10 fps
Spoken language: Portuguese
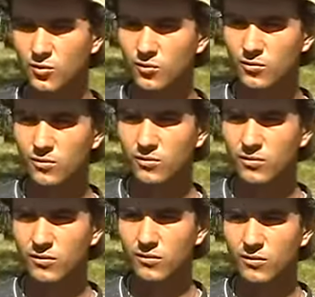
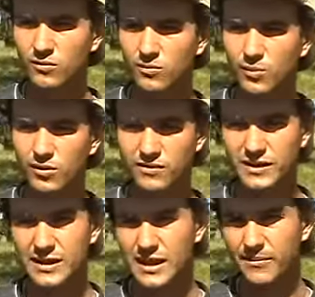o
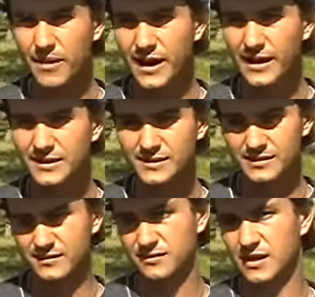bovino ele é
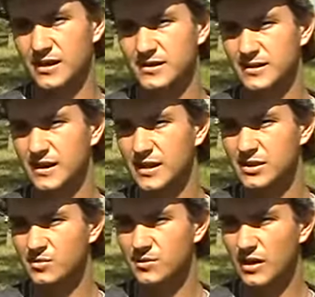mais
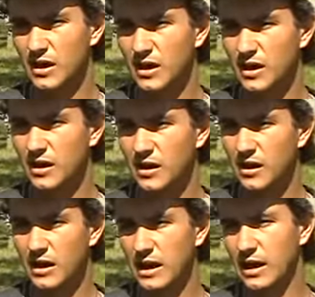resistente a,
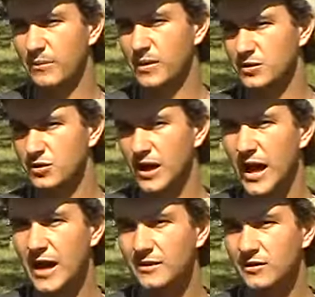a, a,
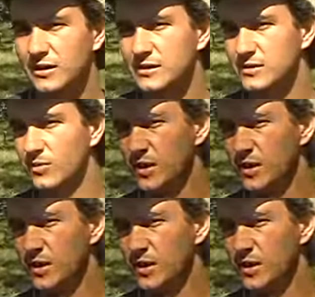machucado, ele se